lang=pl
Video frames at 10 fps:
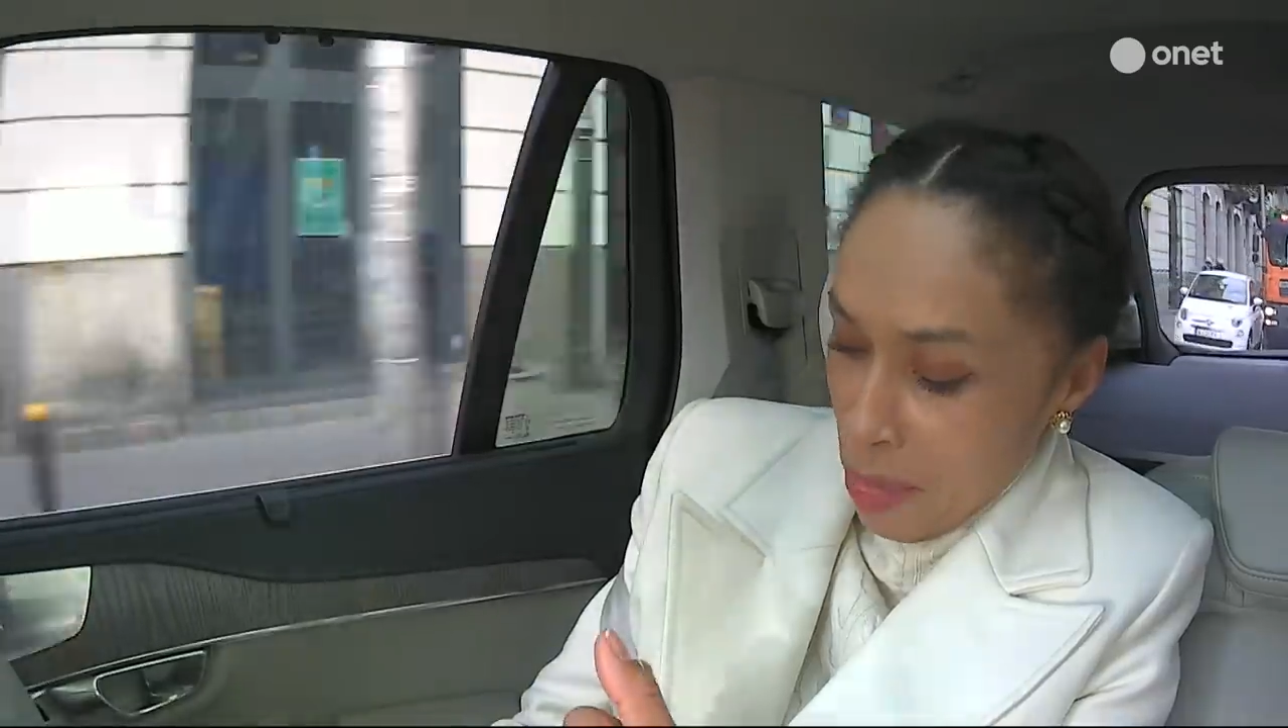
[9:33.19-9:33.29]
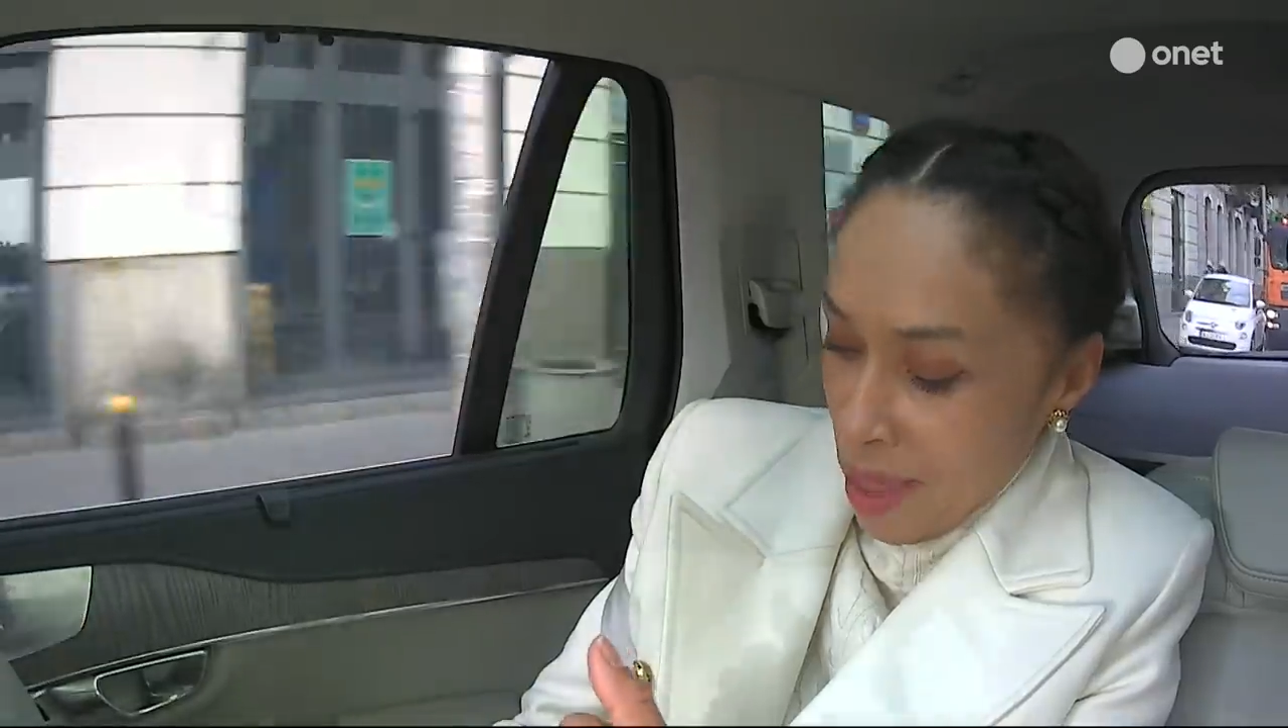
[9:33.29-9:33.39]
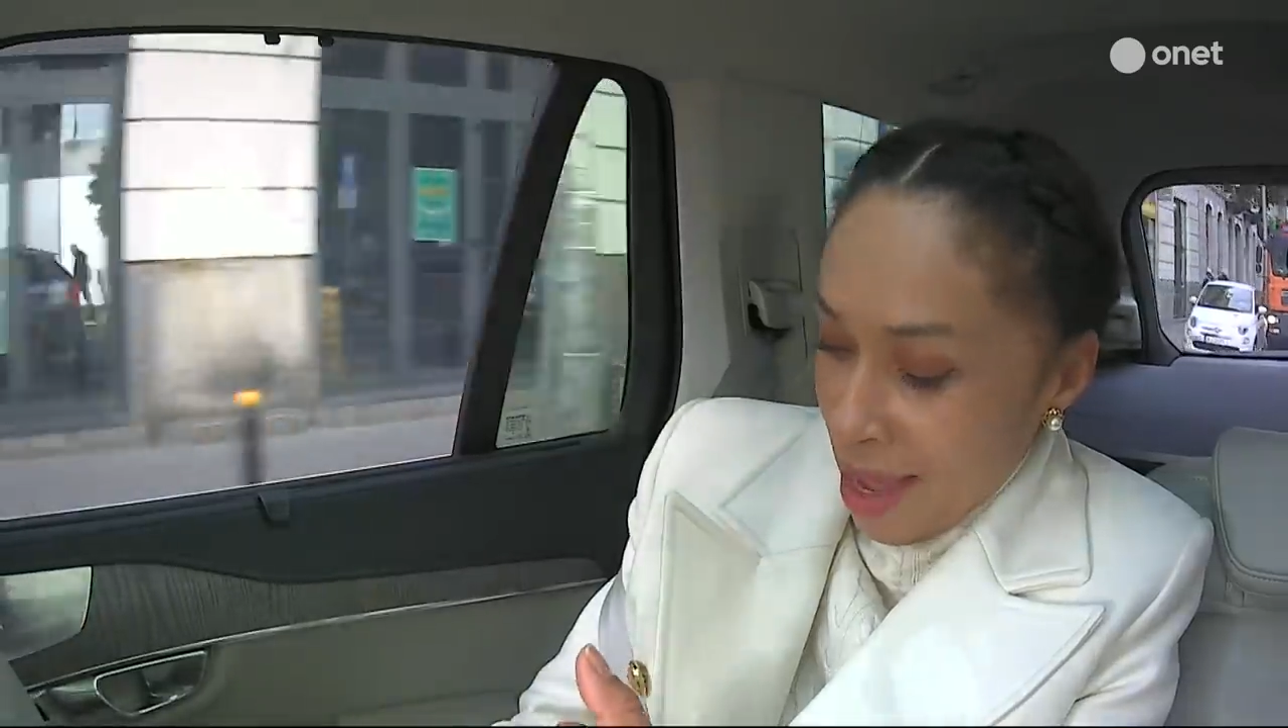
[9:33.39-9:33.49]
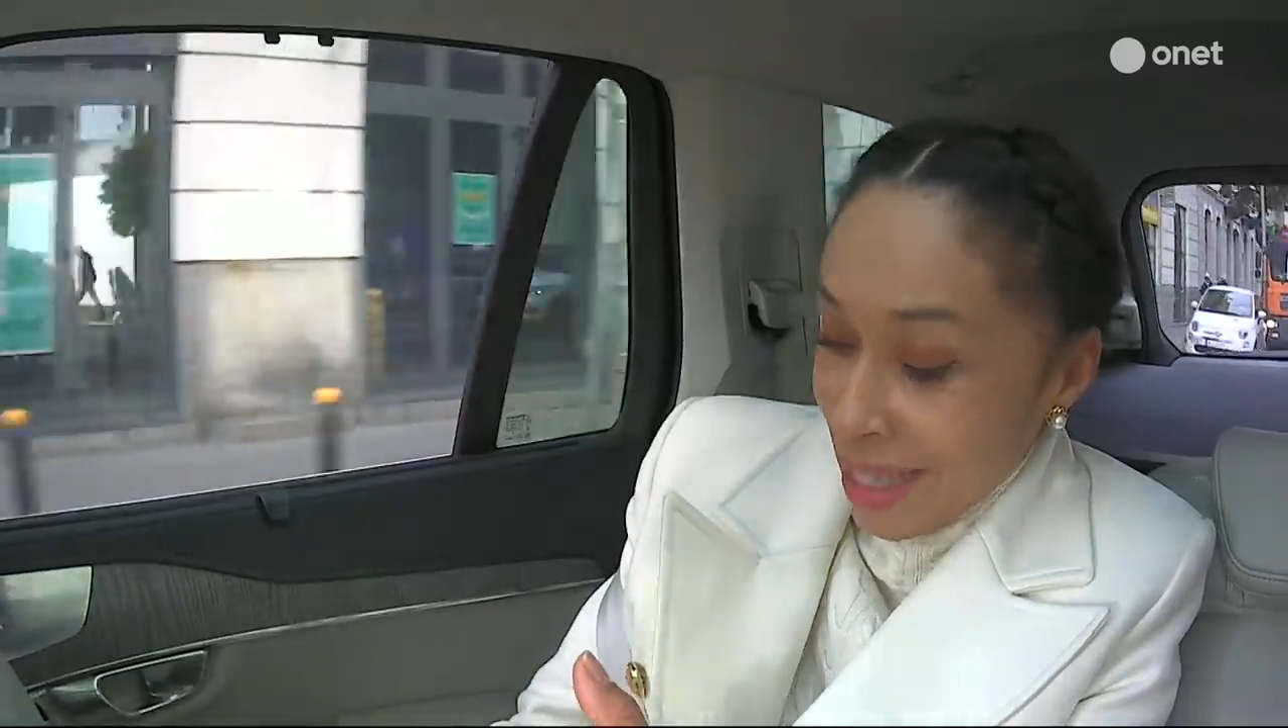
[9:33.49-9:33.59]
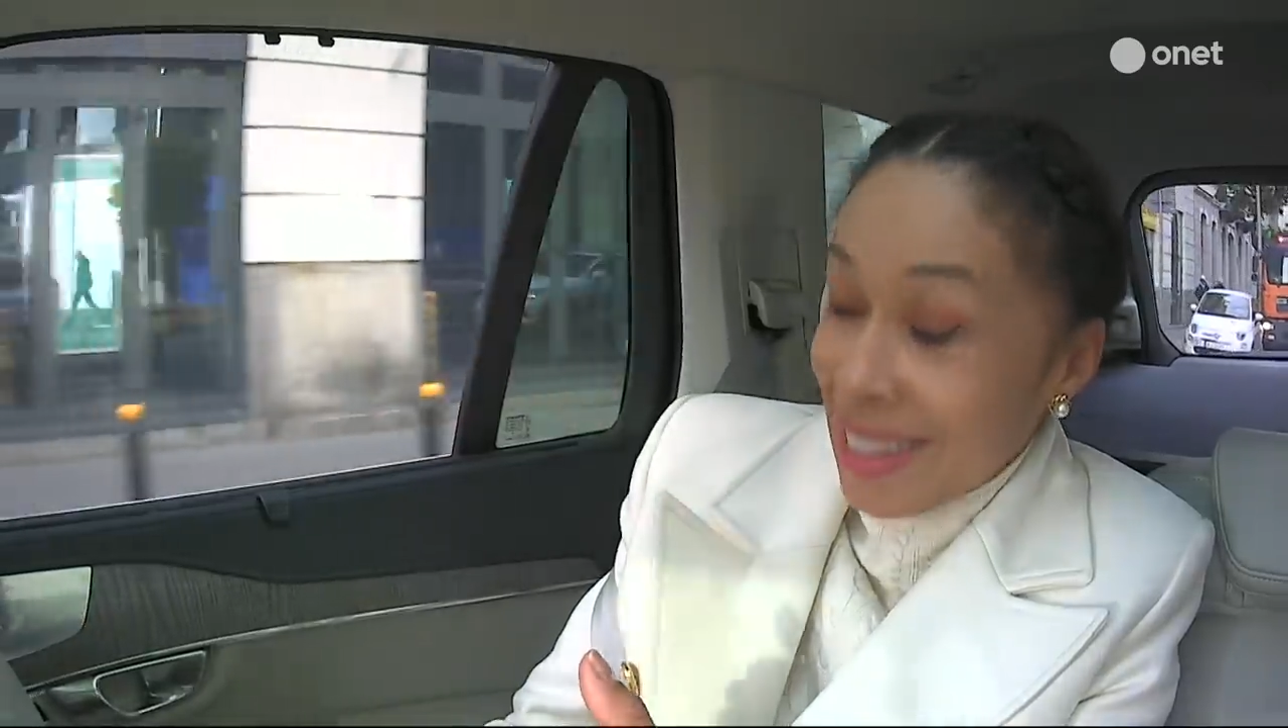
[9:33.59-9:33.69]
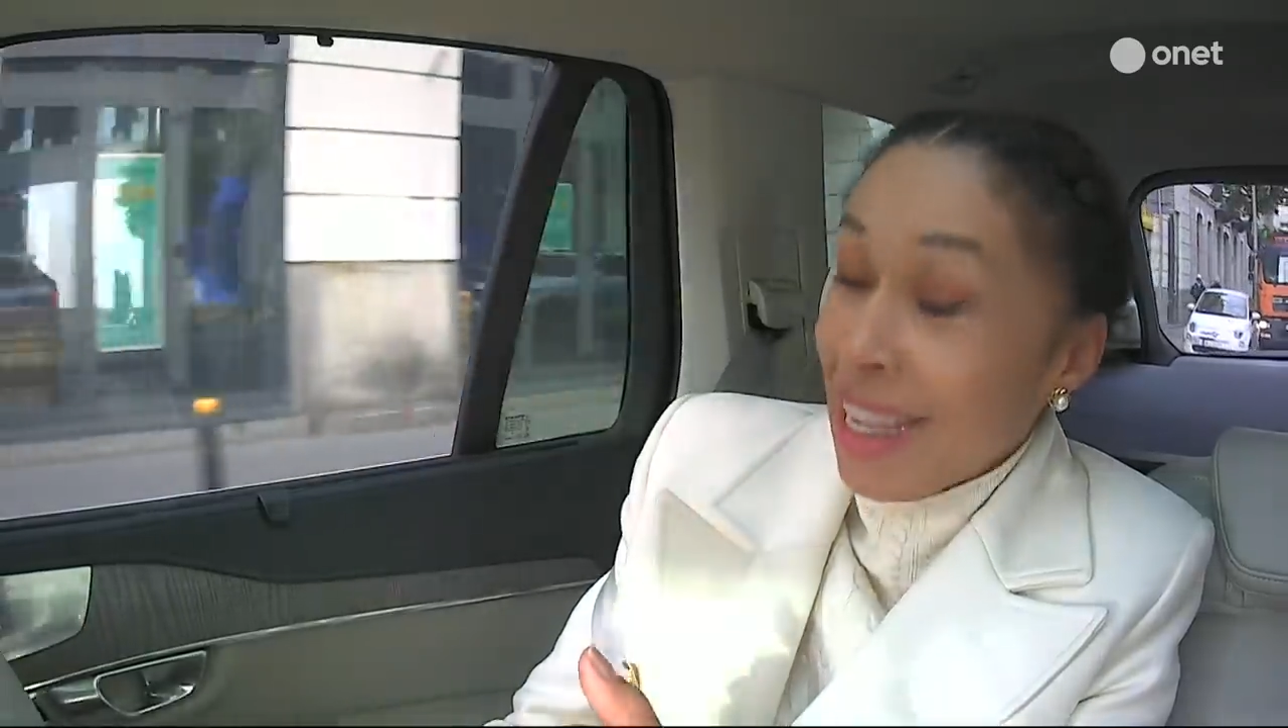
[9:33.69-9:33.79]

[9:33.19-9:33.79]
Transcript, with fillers: A ja myślałam,